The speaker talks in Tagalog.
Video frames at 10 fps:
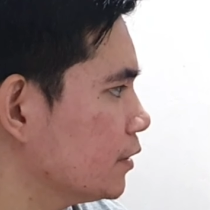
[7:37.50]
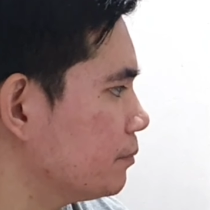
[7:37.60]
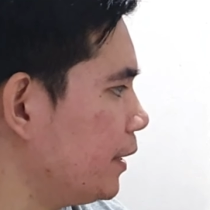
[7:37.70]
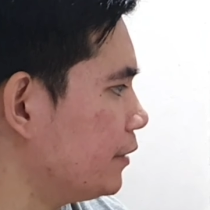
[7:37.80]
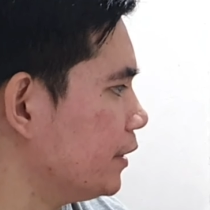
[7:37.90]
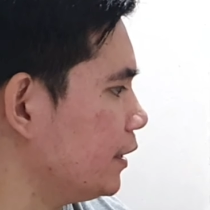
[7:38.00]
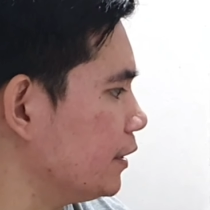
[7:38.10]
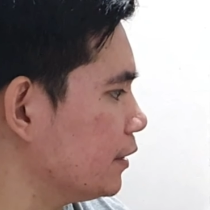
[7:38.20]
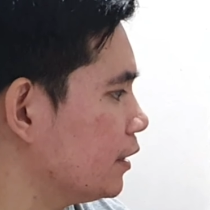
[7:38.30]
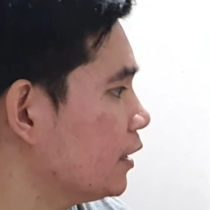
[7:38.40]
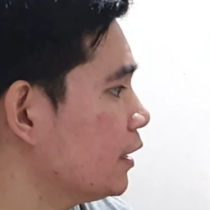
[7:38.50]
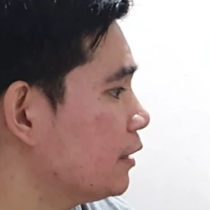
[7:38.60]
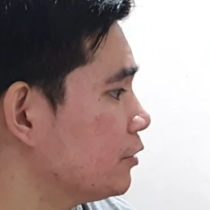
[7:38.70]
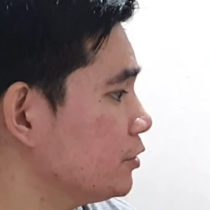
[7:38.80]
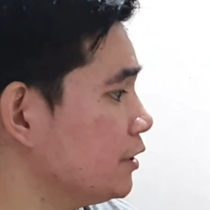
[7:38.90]
Pairing.
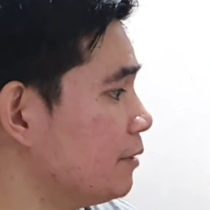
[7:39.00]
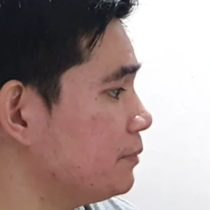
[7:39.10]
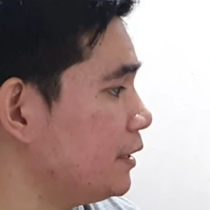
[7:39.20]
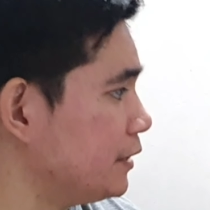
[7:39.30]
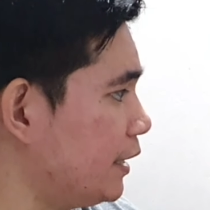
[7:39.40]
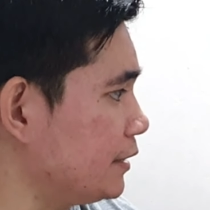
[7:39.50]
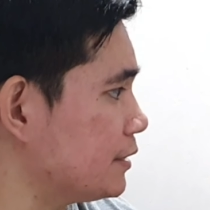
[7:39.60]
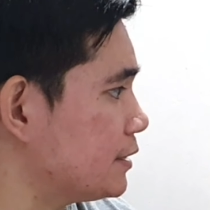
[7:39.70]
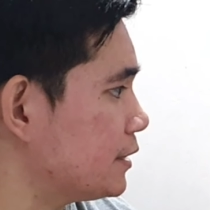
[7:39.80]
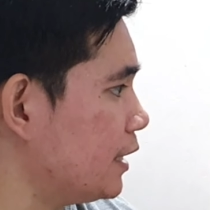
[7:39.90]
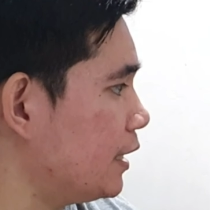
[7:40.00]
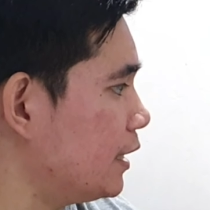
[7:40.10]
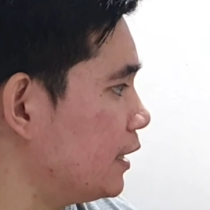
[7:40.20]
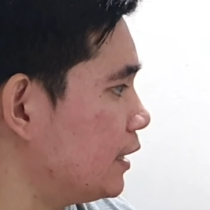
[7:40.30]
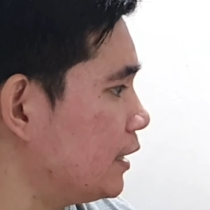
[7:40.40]
There's an update guys.
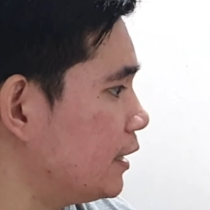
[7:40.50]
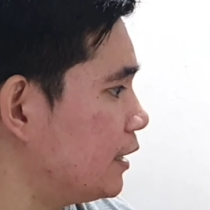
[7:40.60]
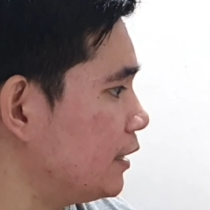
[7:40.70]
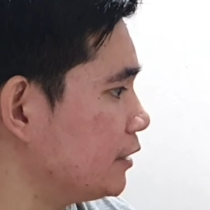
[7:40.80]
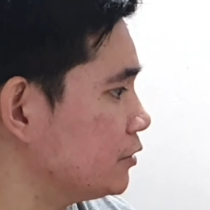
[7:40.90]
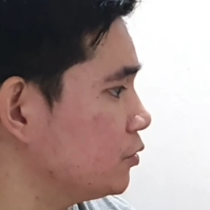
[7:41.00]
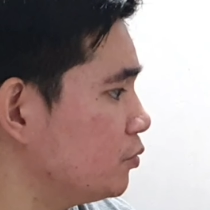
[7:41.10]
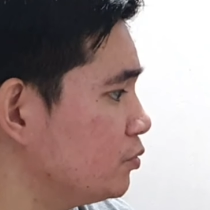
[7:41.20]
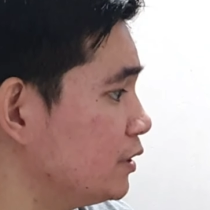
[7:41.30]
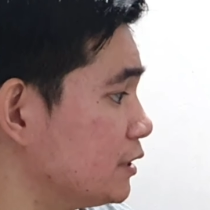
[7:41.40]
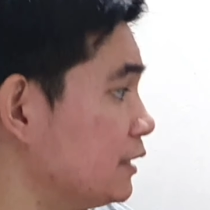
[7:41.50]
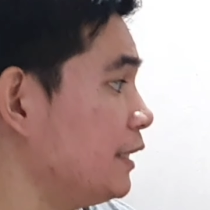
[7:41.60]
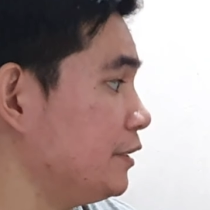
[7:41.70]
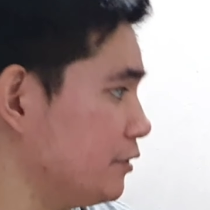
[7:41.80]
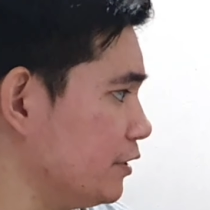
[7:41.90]
Uh, let's do this
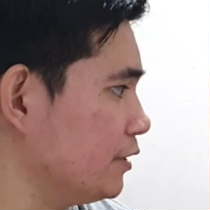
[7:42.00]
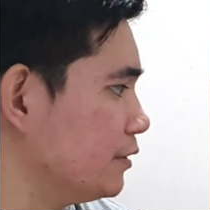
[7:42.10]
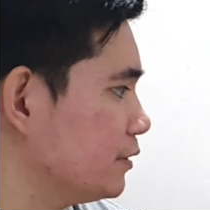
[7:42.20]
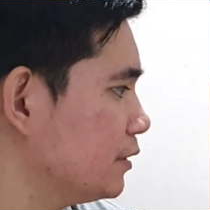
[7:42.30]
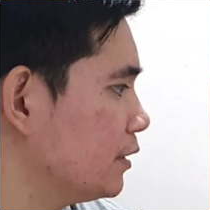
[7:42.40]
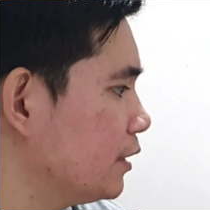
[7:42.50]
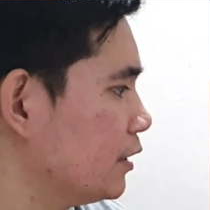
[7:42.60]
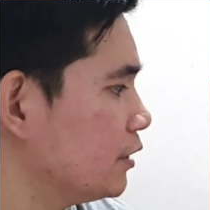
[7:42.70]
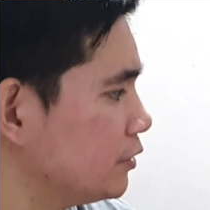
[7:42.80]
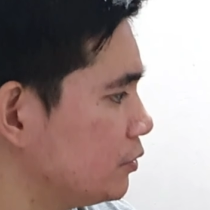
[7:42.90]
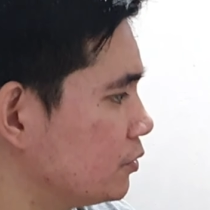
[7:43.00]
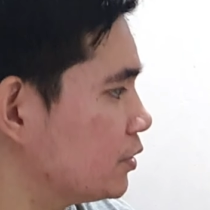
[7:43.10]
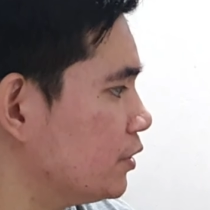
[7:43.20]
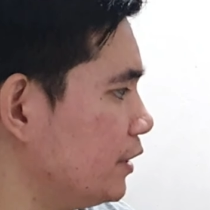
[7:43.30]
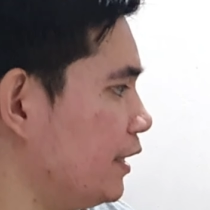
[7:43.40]
later.
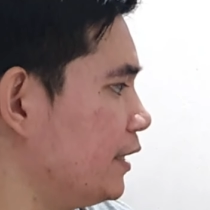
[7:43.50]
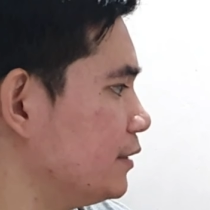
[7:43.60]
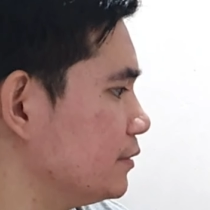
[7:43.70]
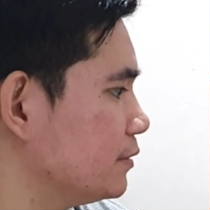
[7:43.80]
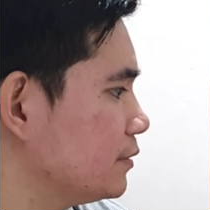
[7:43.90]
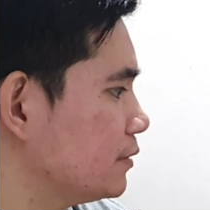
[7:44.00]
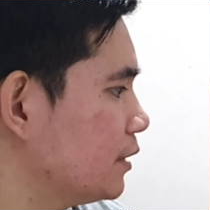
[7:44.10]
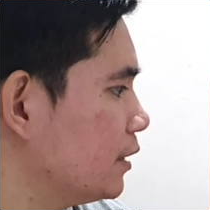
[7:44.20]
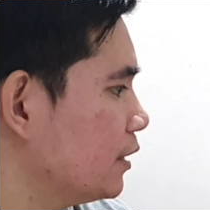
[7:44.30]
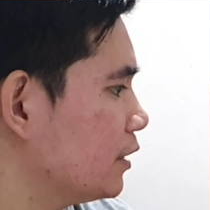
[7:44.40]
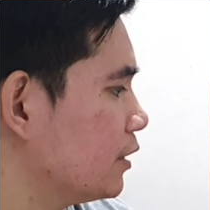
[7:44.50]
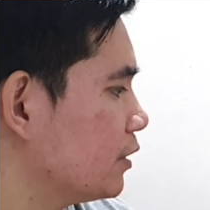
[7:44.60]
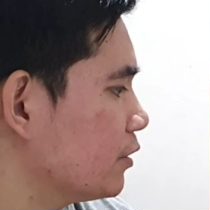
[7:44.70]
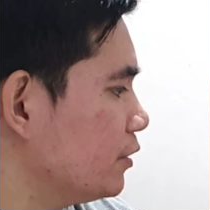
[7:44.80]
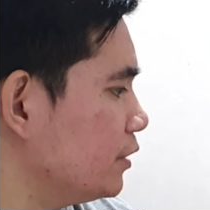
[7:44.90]
User, yan.
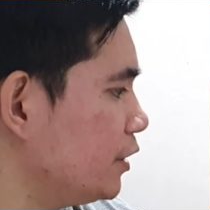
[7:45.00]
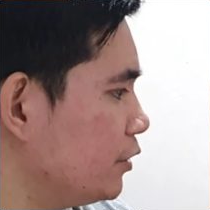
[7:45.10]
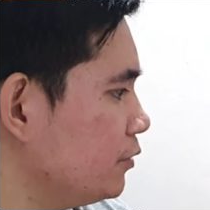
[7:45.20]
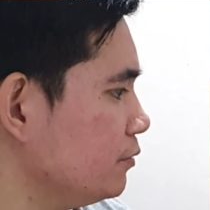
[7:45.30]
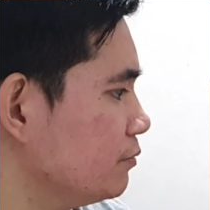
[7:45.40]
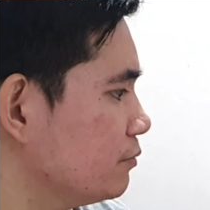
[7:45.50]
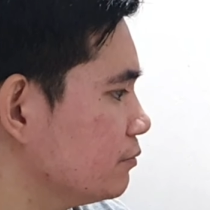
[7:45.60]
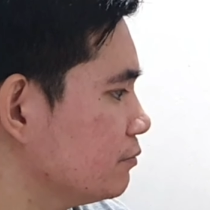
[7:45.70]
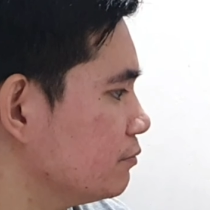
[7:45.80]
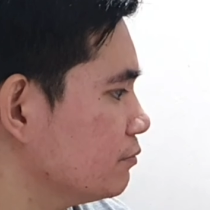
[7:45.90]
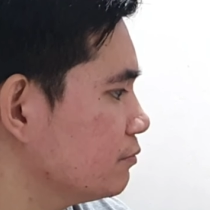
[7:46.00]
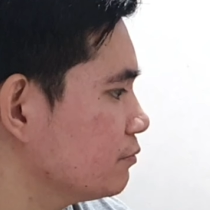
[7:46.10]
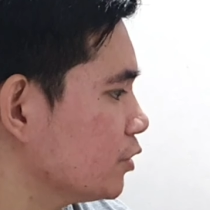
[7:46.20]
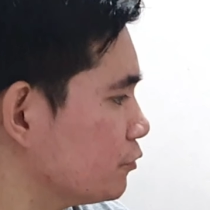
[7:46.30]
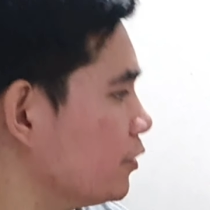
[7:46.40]
Continue.
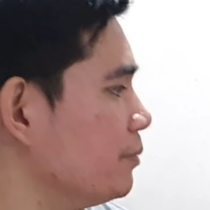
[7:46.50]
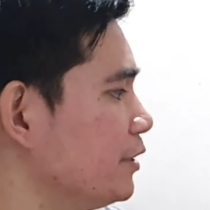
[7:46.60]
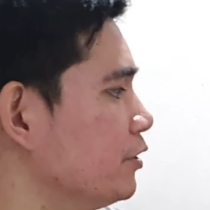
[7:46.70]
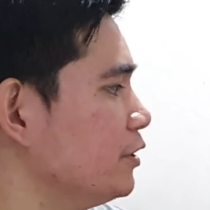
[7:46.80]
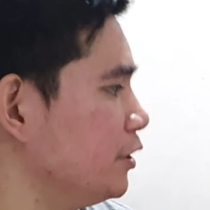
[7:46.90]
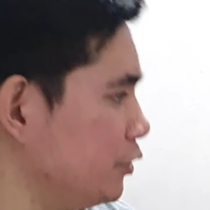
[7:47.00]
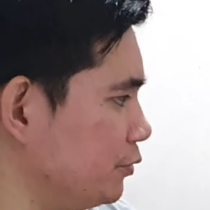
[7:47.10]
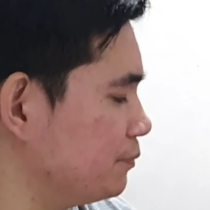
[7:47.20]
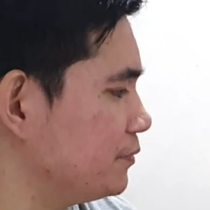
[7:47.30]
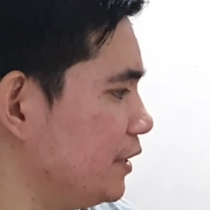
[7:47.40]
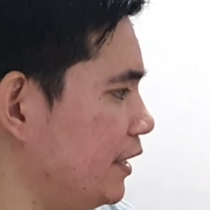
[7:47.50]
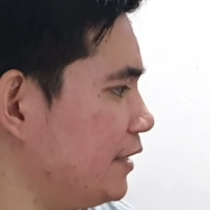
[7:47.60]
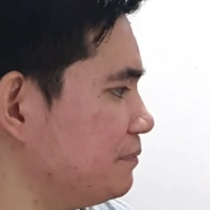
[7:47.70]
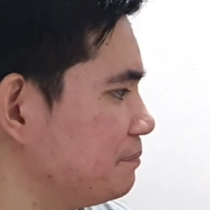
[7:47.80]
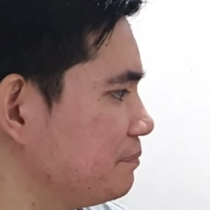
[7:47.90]
Confirm and continue. Yan.